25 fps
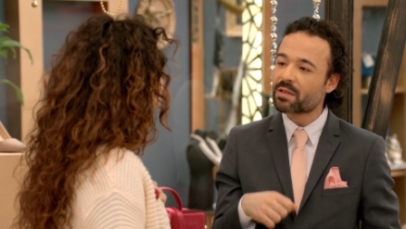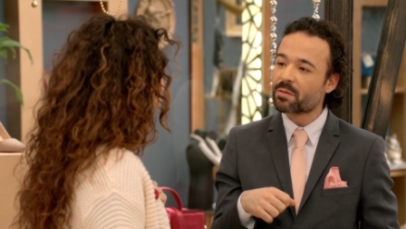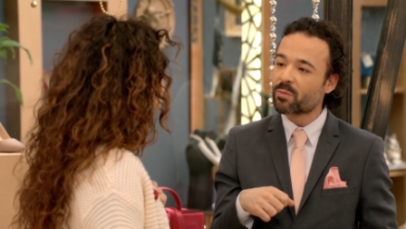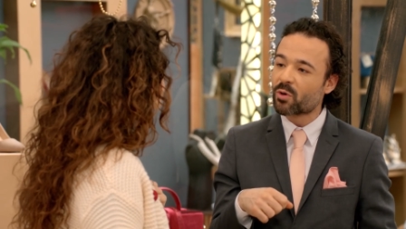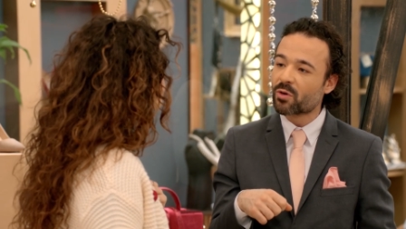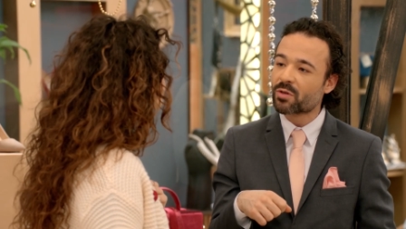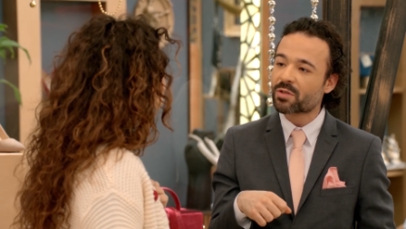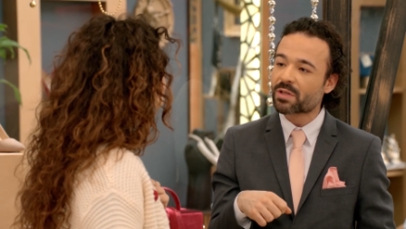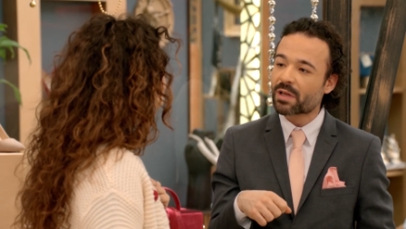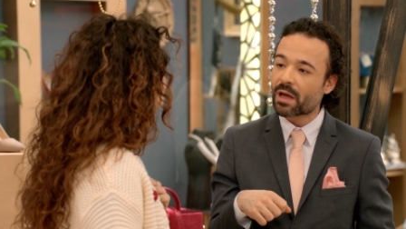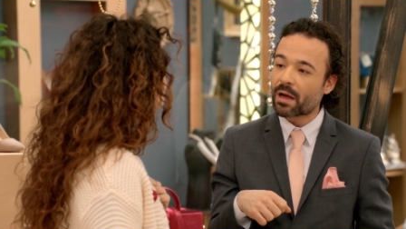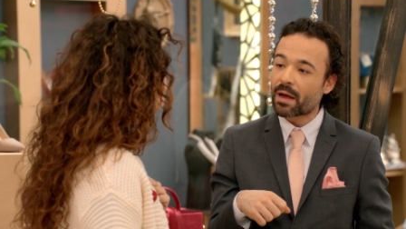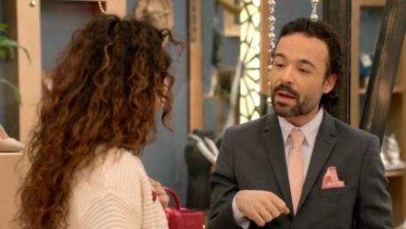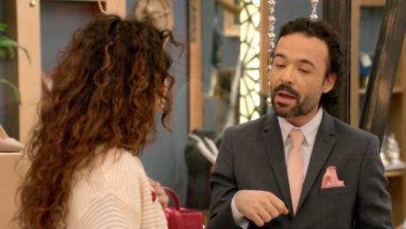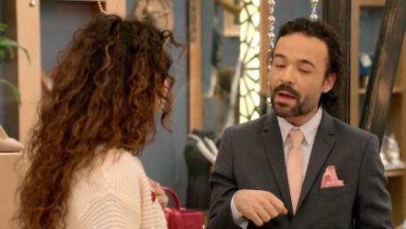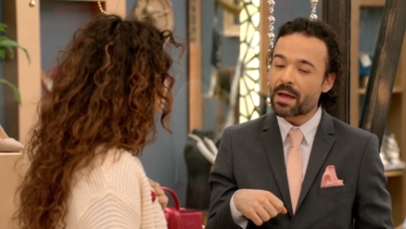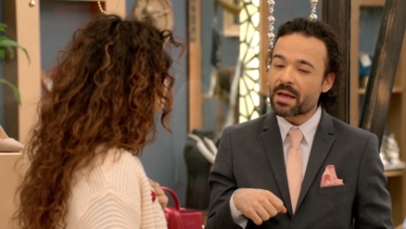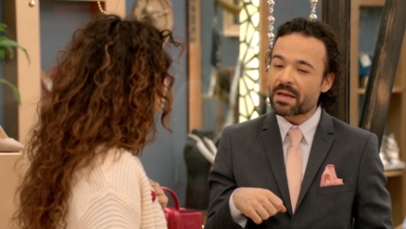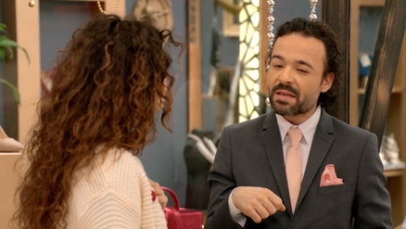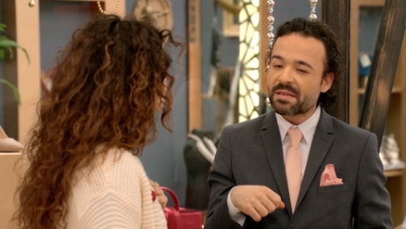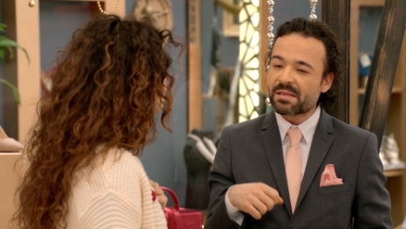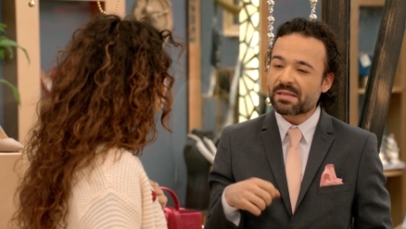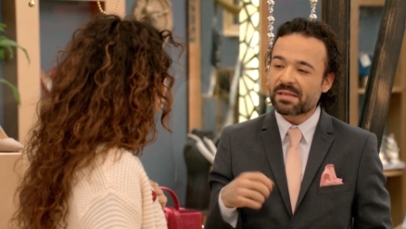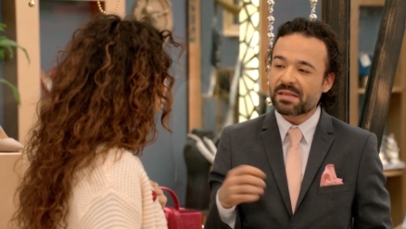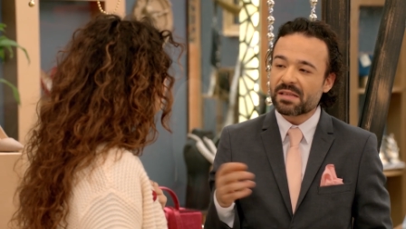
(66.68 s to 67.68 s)
vaktim olsa
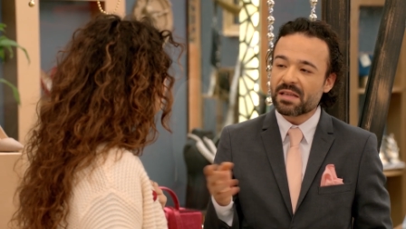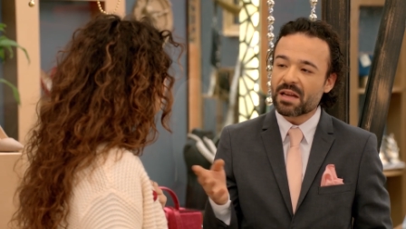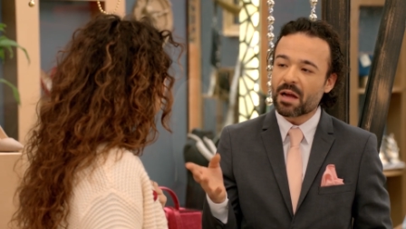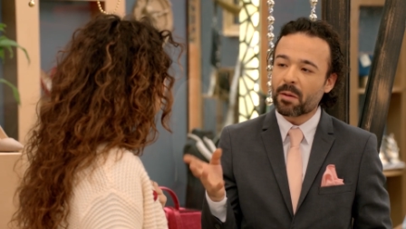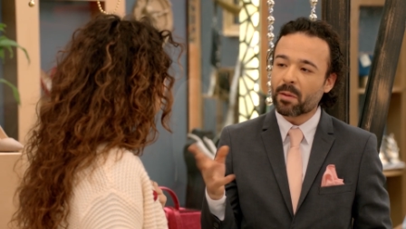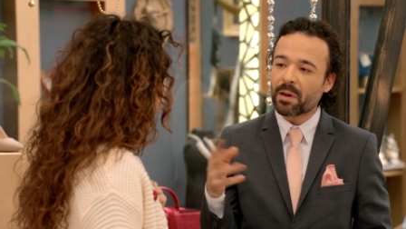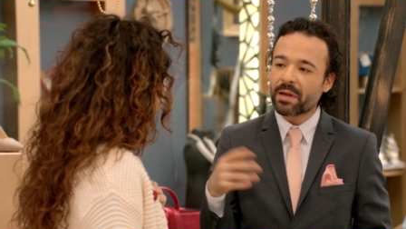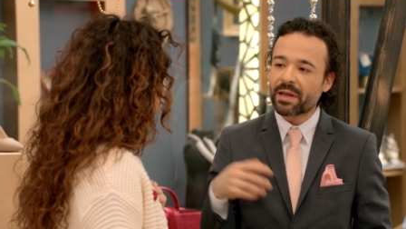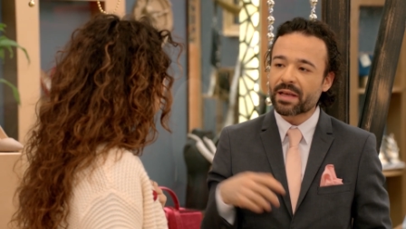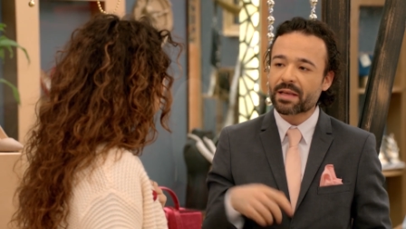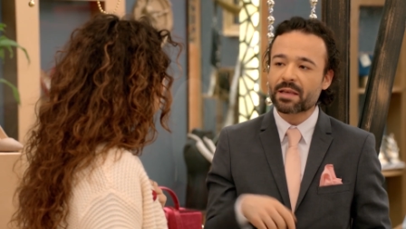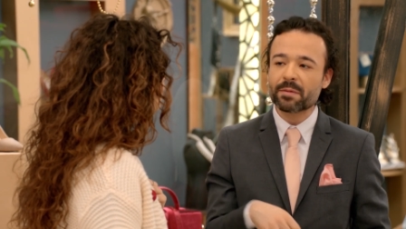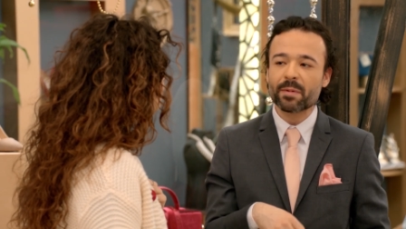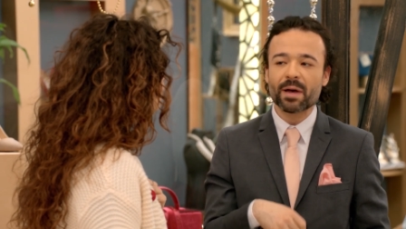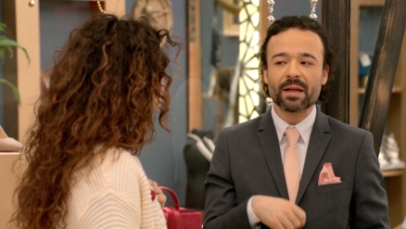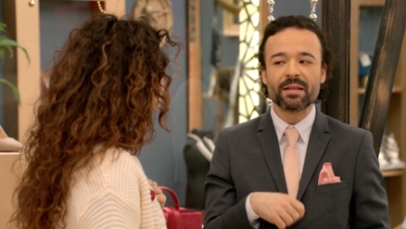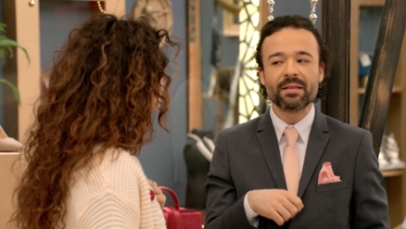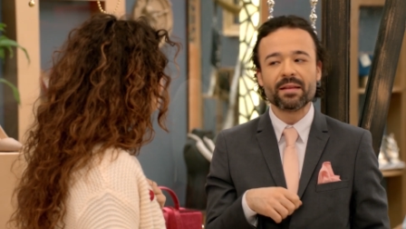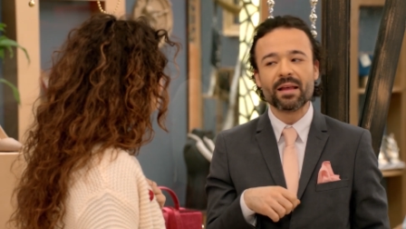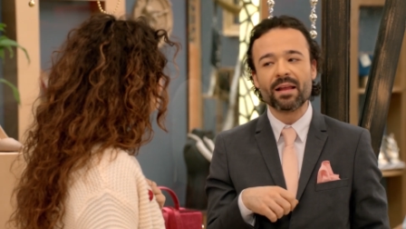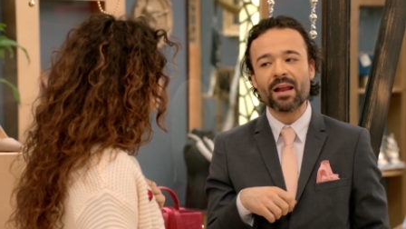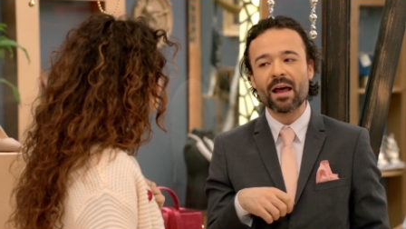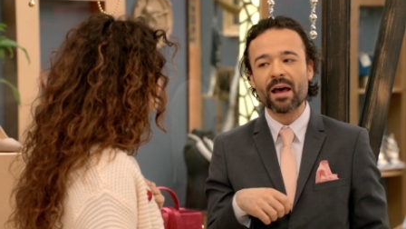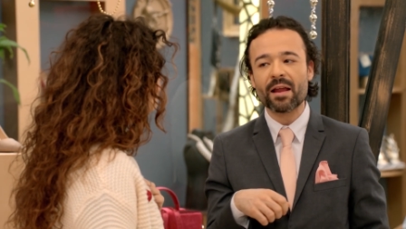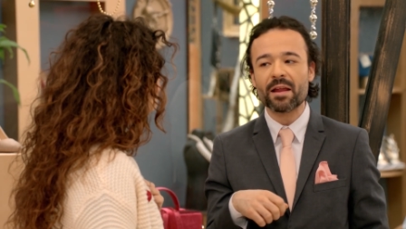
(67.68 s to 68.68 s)
sinema ne ki
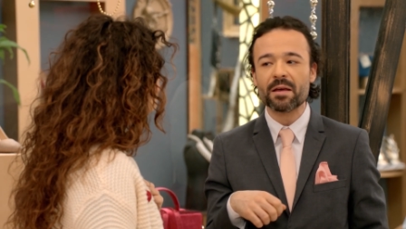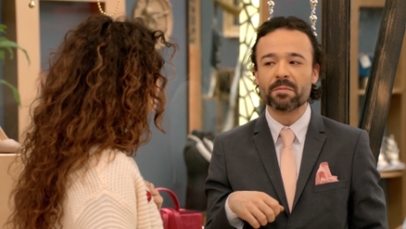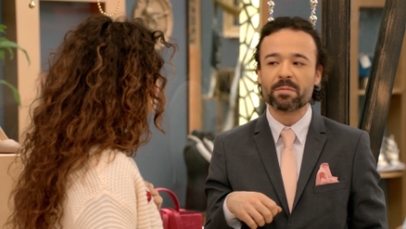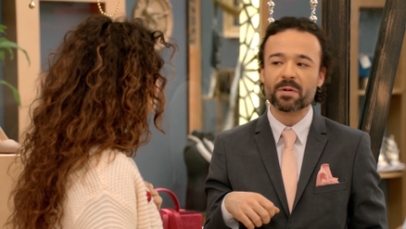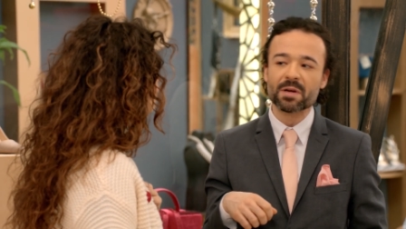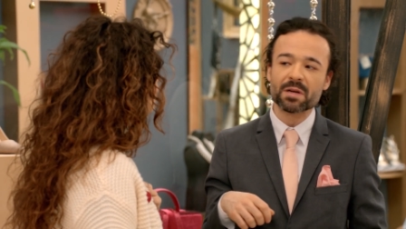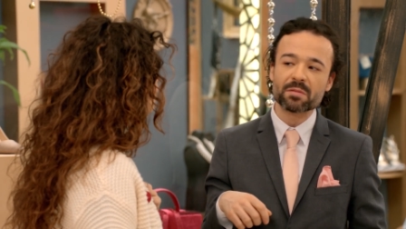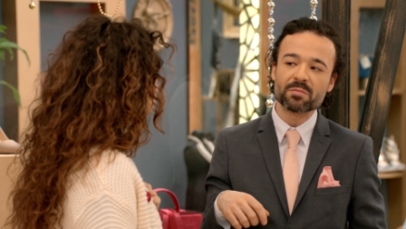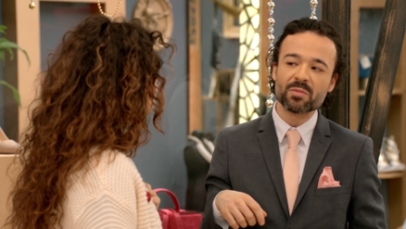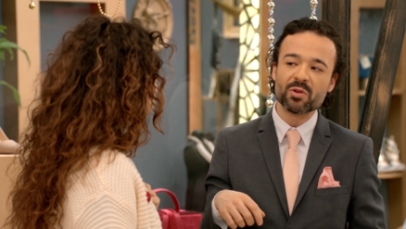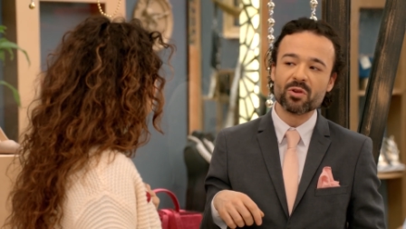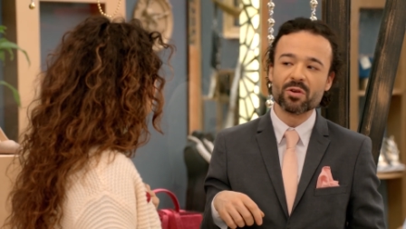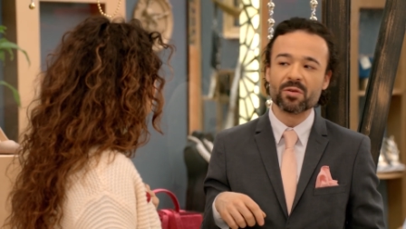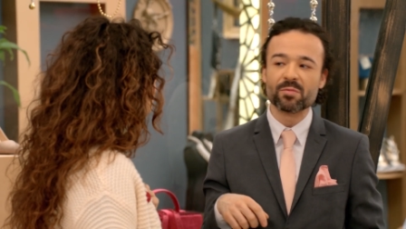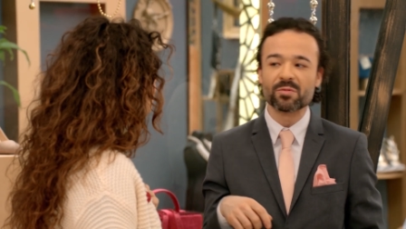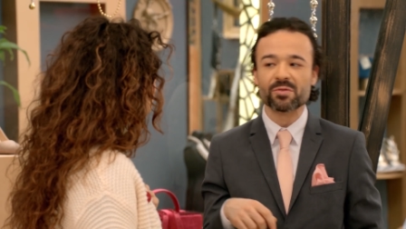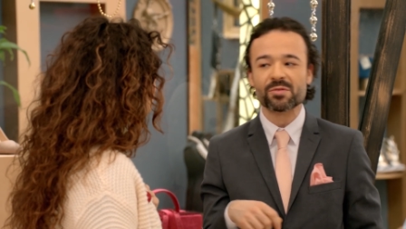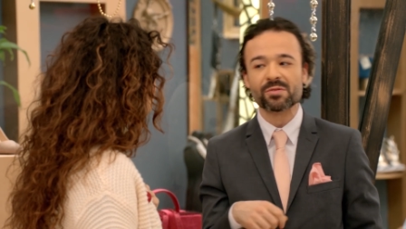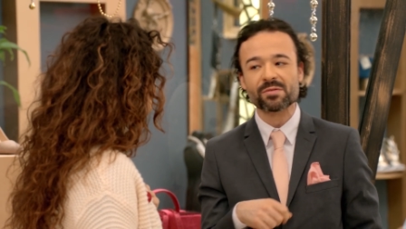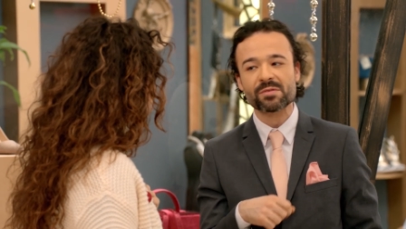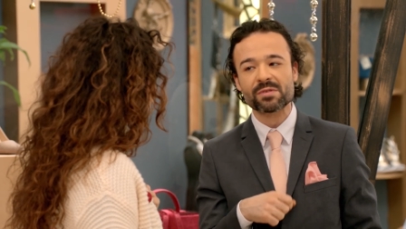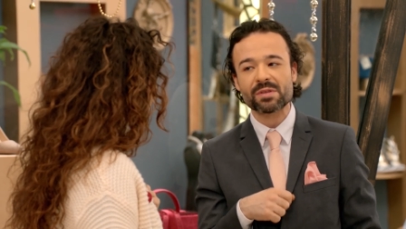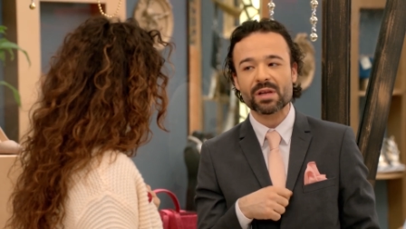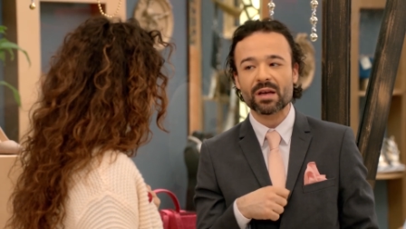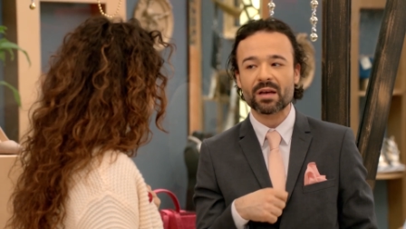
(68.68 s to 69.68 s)
ben neler yaparım biliyor
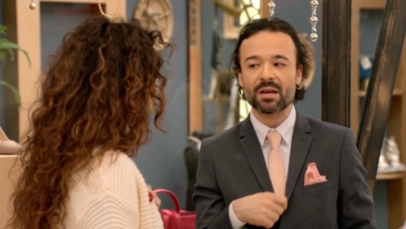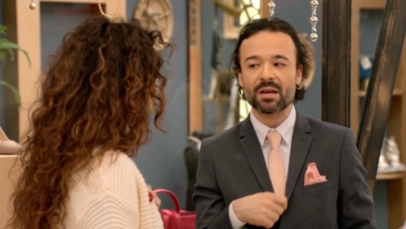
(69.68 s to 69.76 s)
musun